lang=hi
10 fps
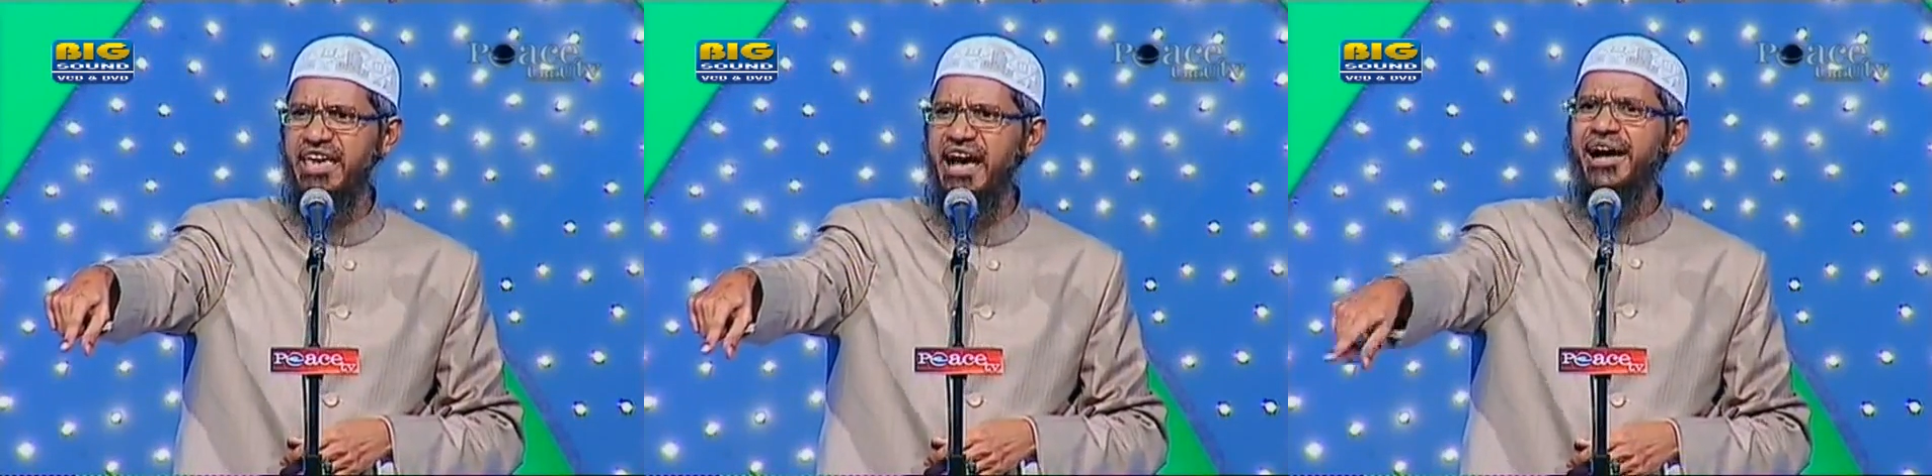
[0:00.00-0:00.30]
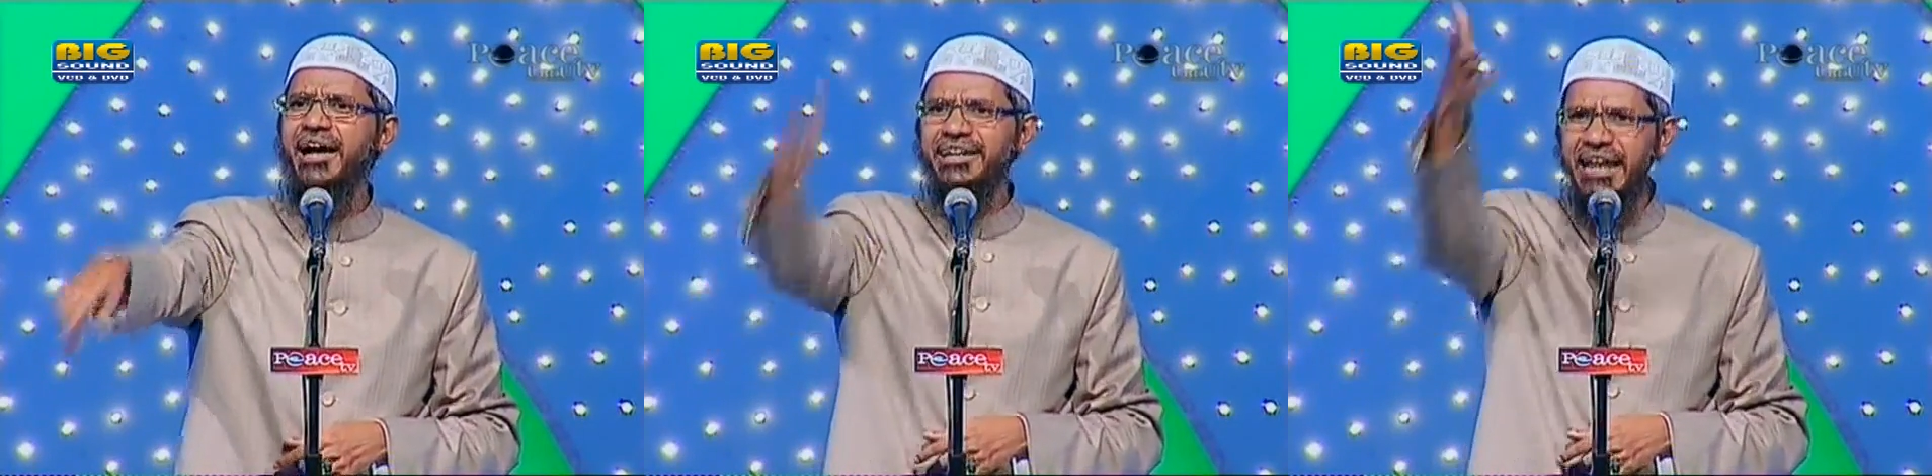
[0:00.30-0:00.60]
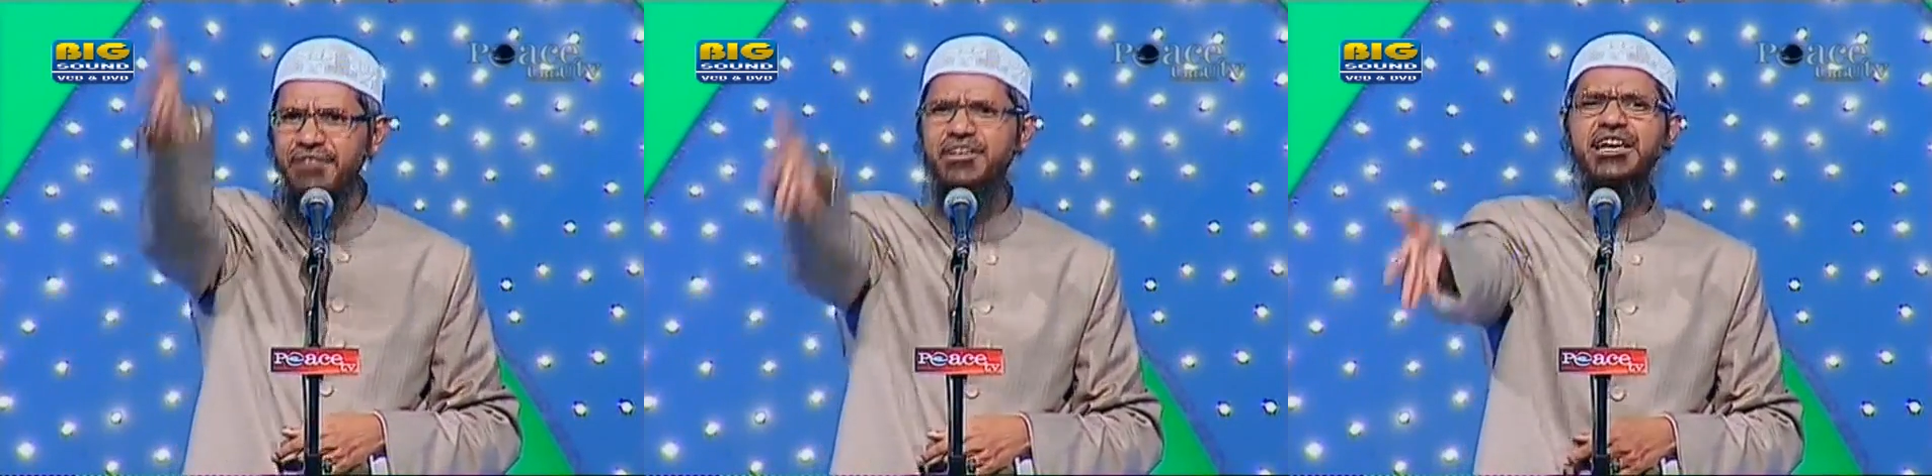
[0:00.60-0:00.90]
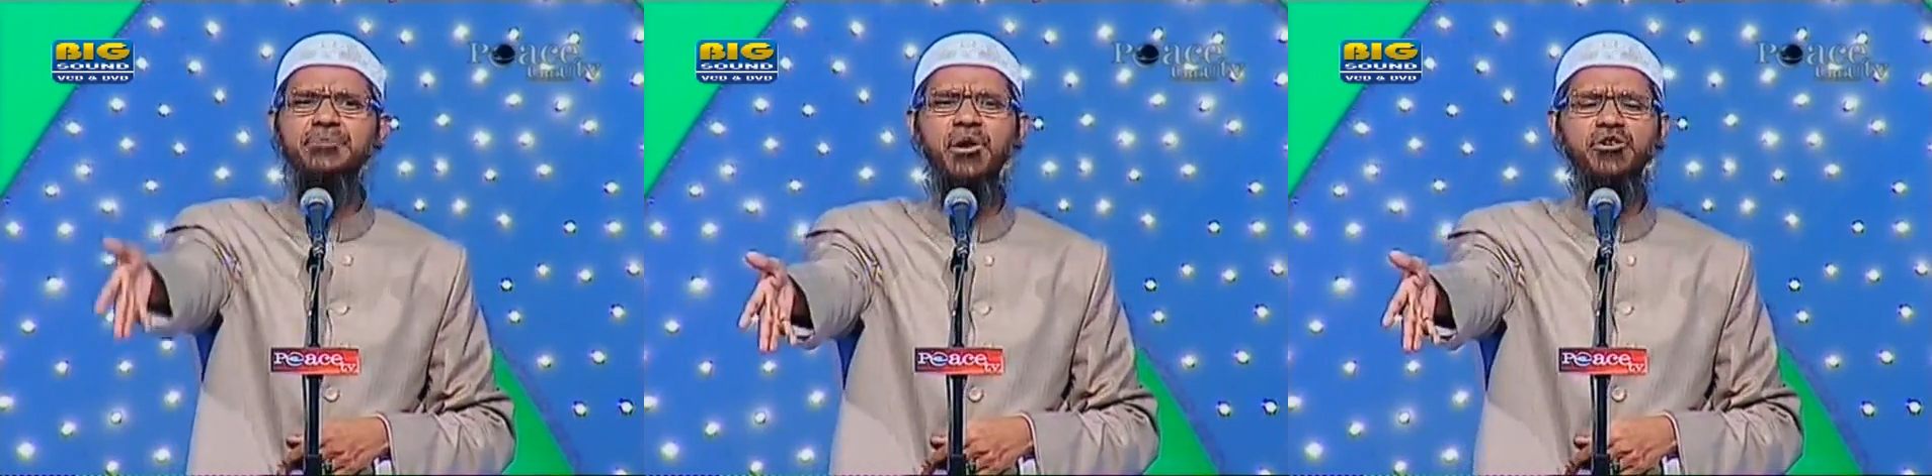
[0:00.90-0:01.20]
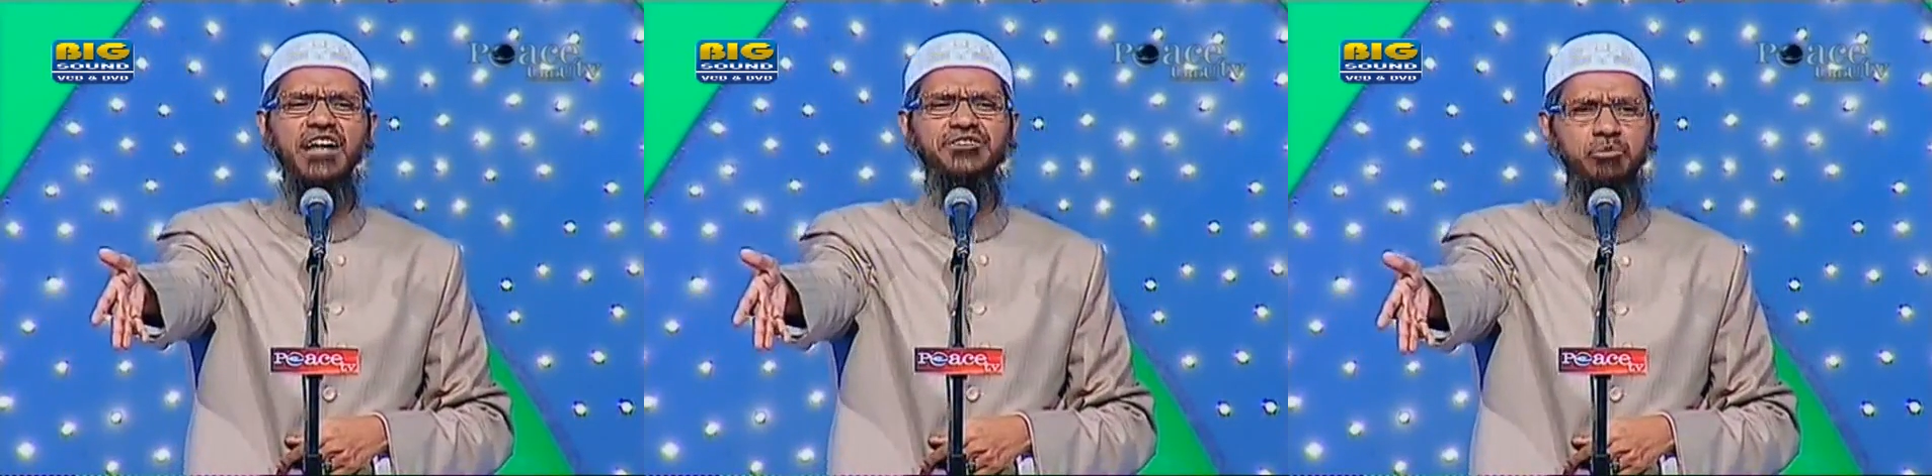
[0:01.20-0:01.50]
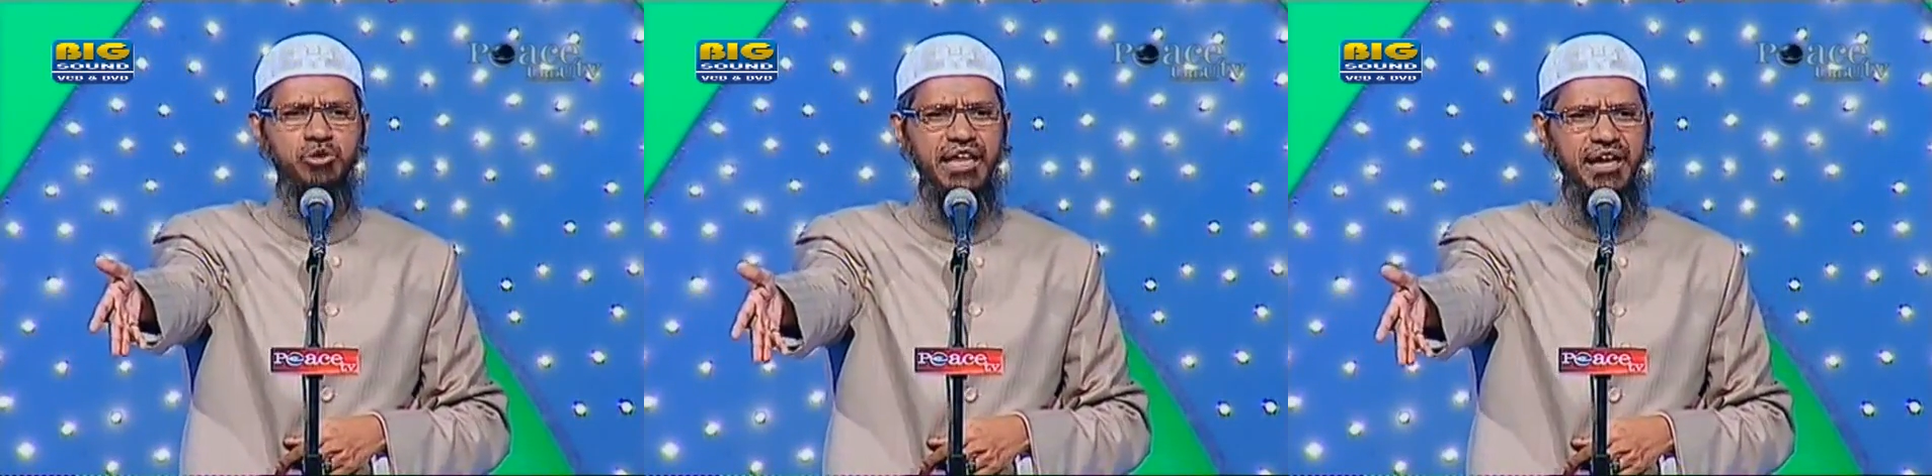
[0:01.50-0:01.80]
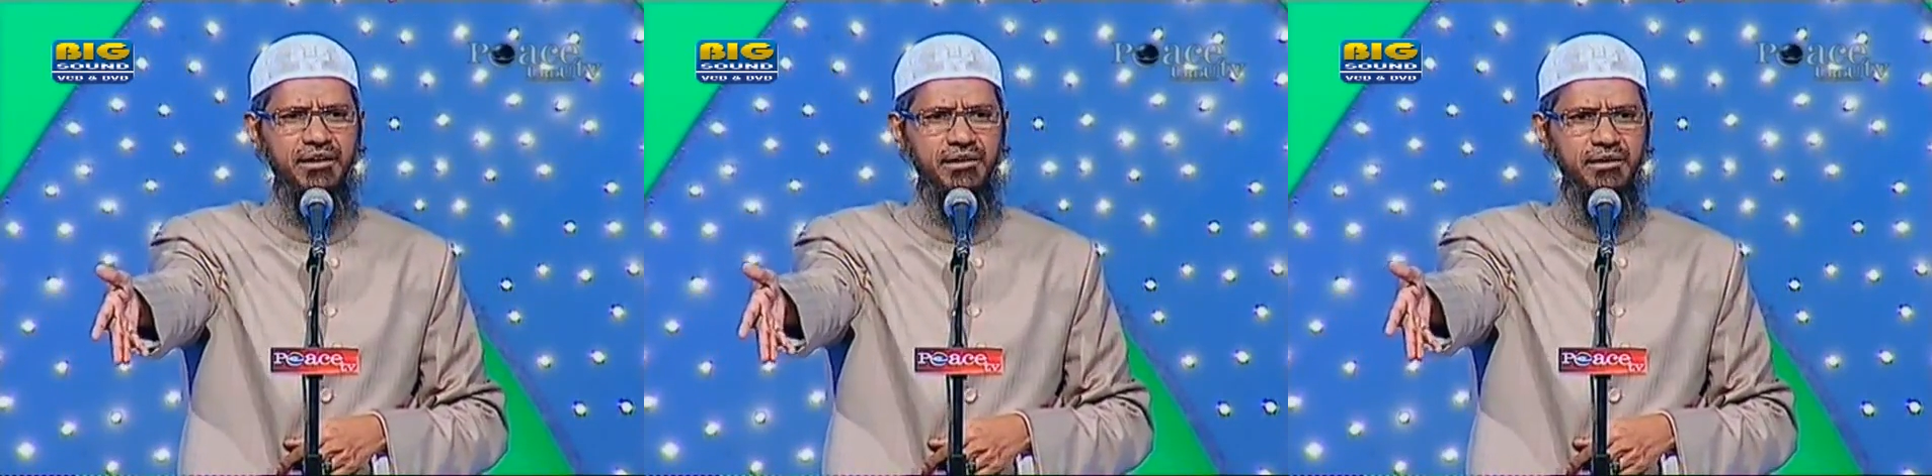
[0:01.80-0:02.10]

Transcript: किया टेलीविजन पे उनका सबूत है